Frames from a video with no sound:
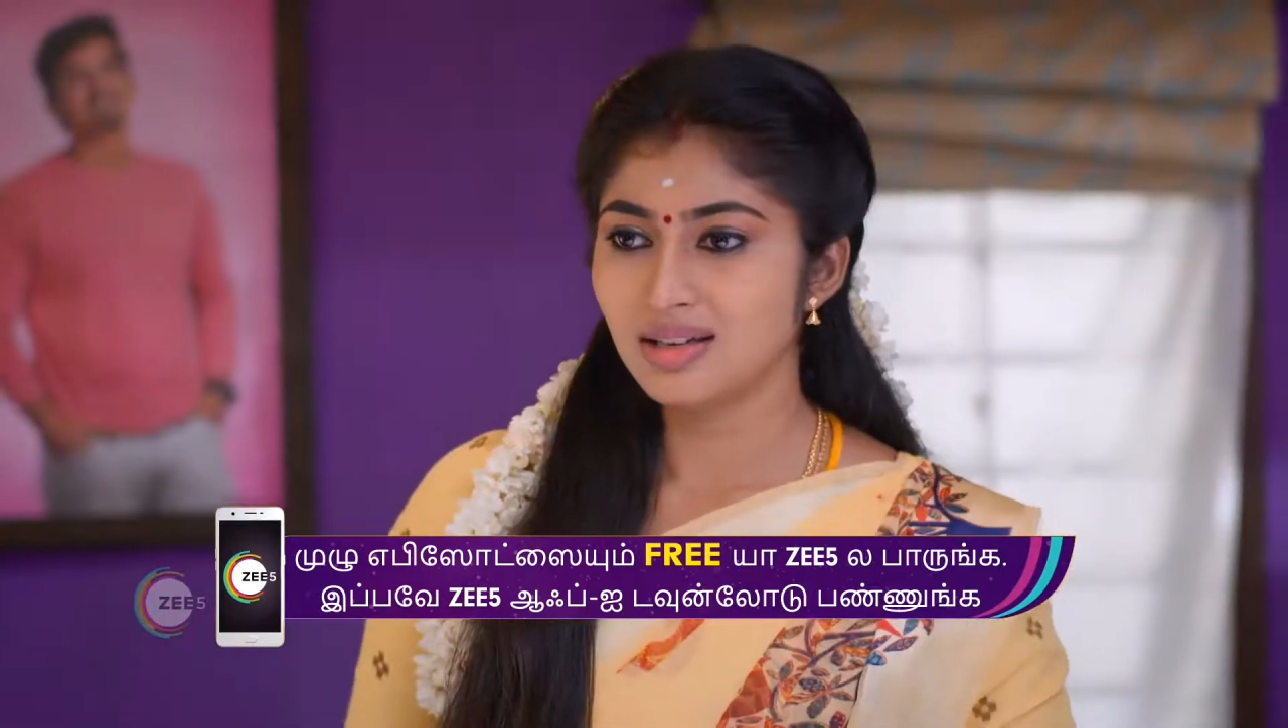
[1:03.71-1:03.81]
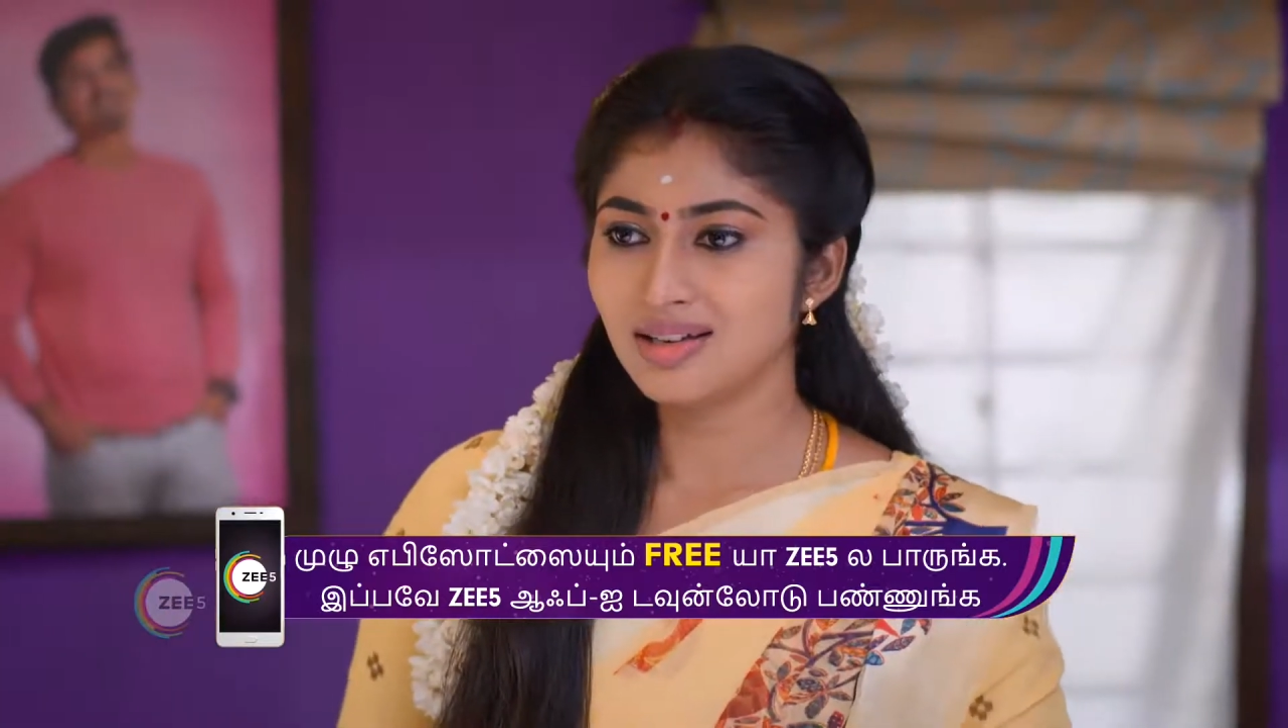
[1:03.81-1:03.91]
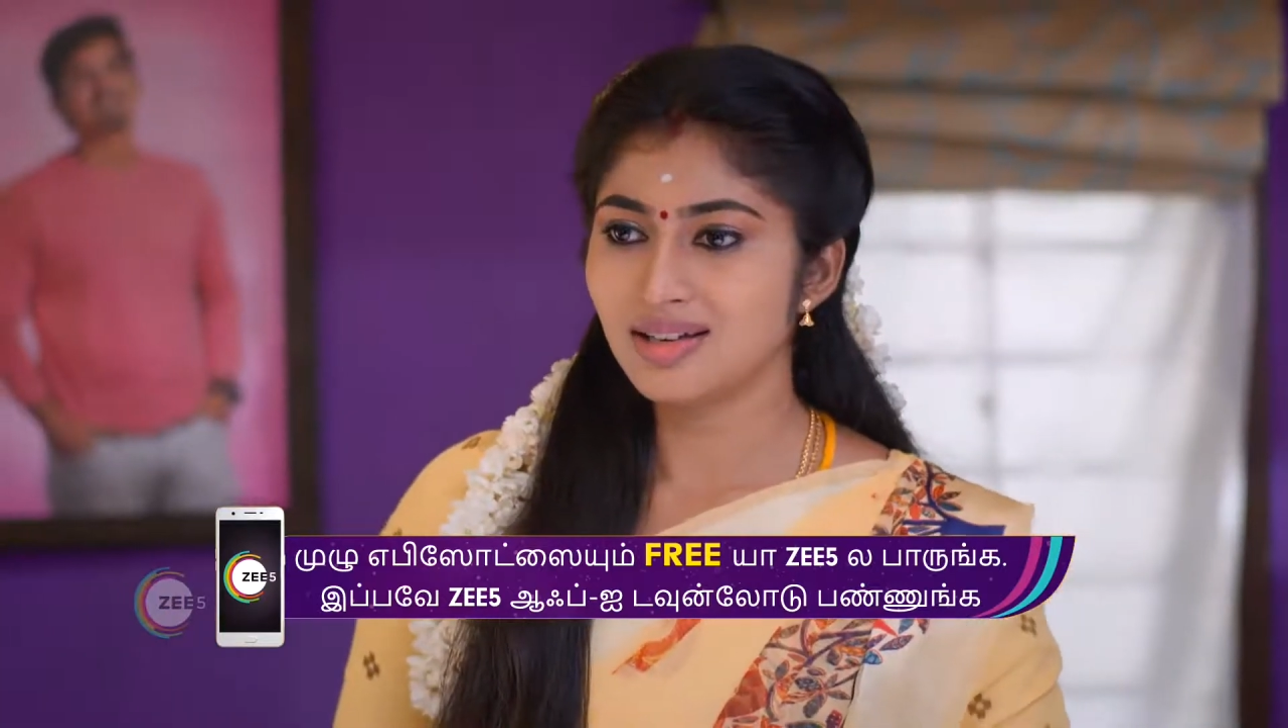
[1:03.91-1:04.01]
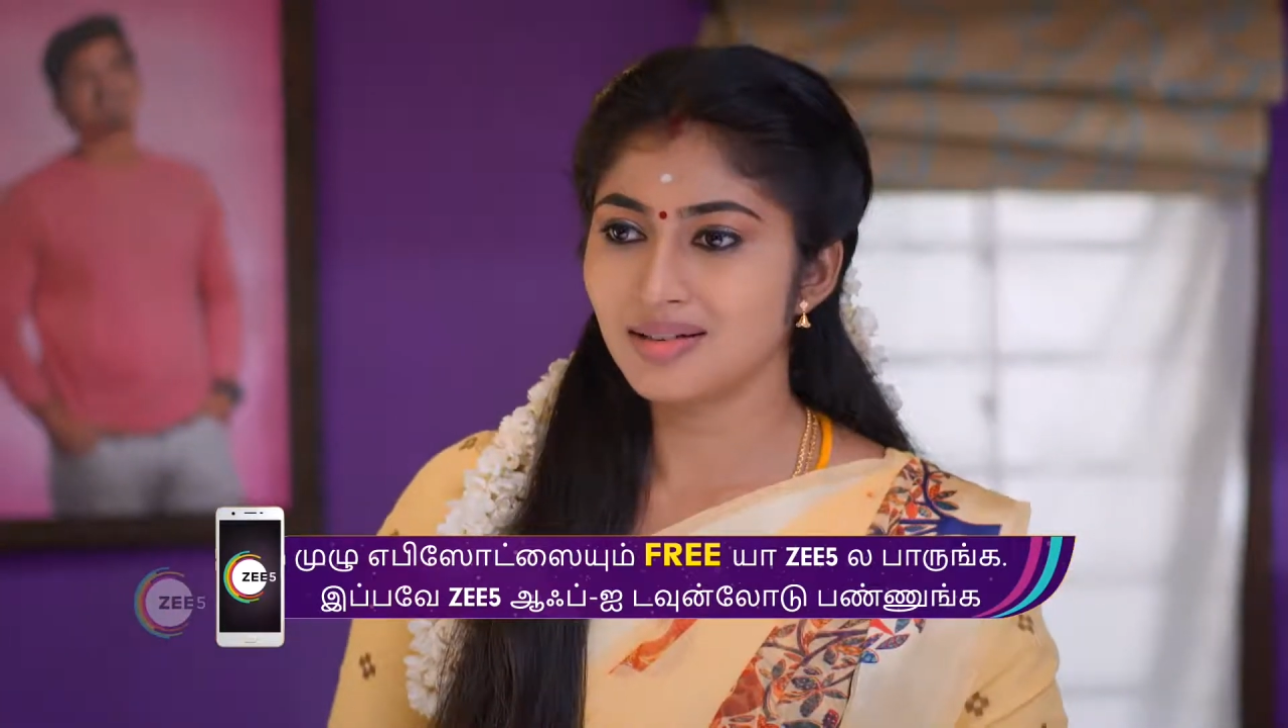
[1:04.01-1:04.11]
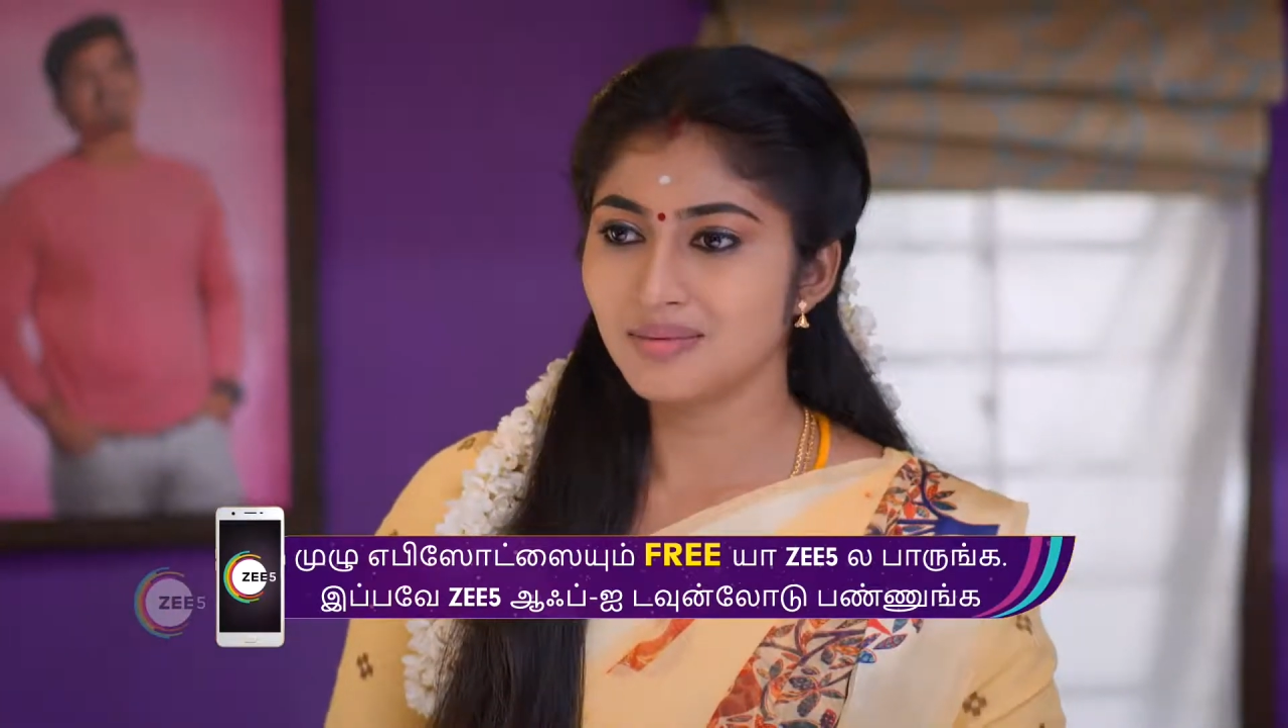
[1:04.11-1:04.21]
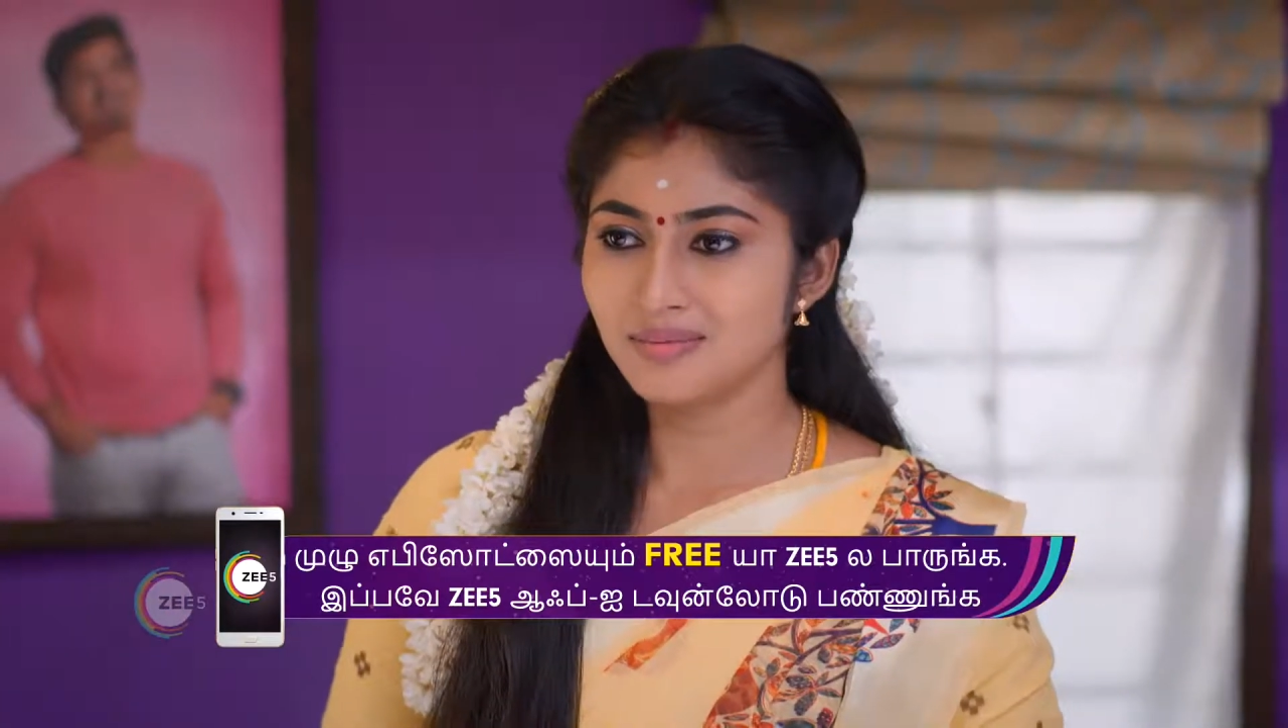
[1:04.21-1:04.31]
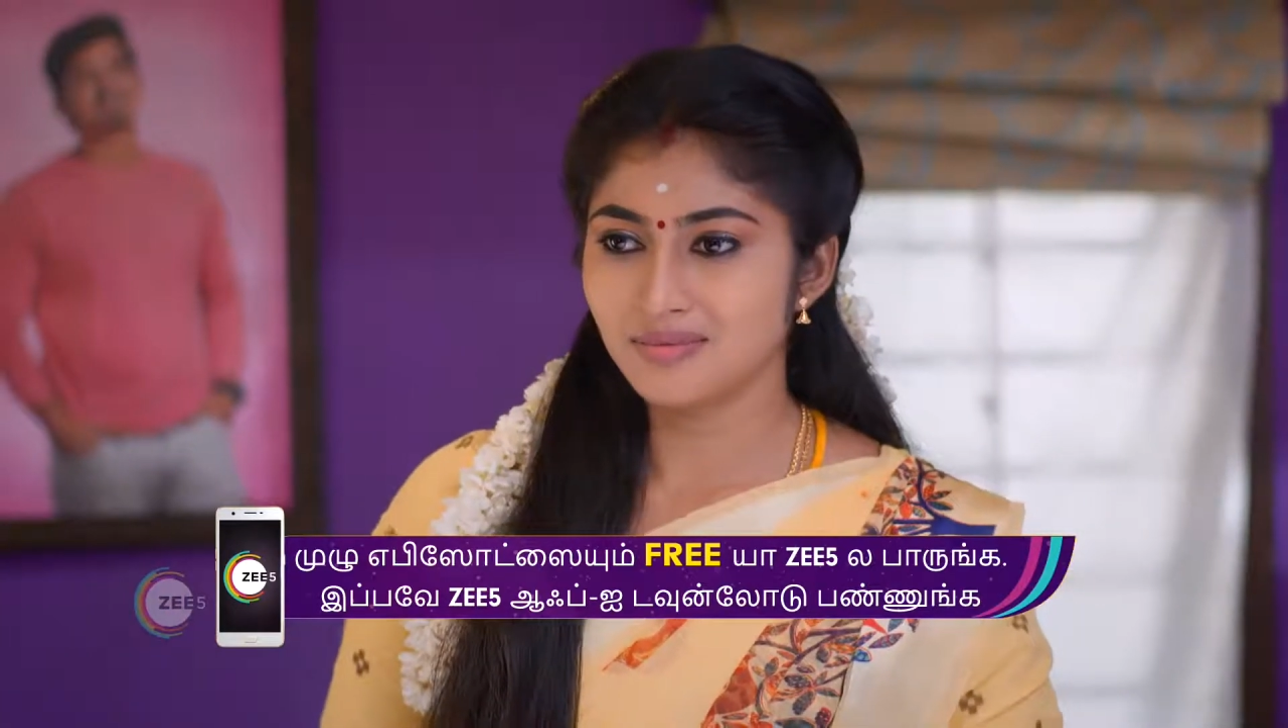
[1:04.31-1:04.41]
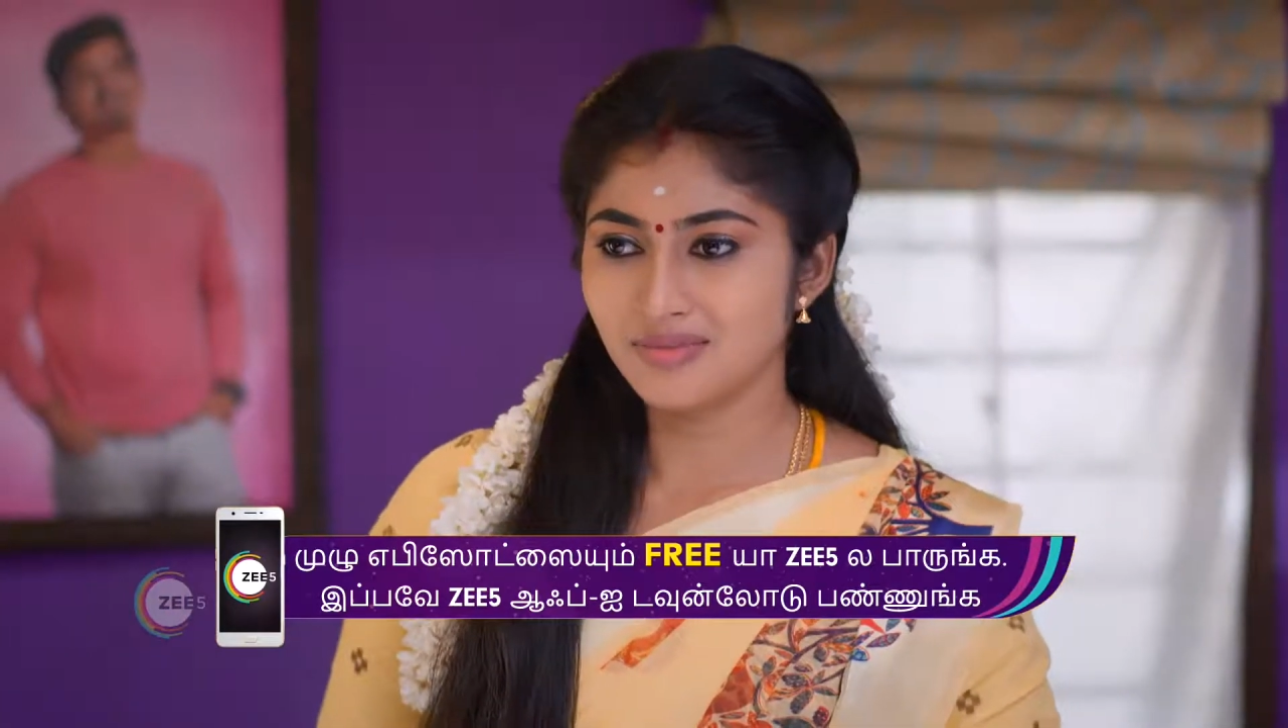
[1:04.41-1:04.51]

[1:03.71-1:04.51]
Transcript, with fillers: நீங்க என்ன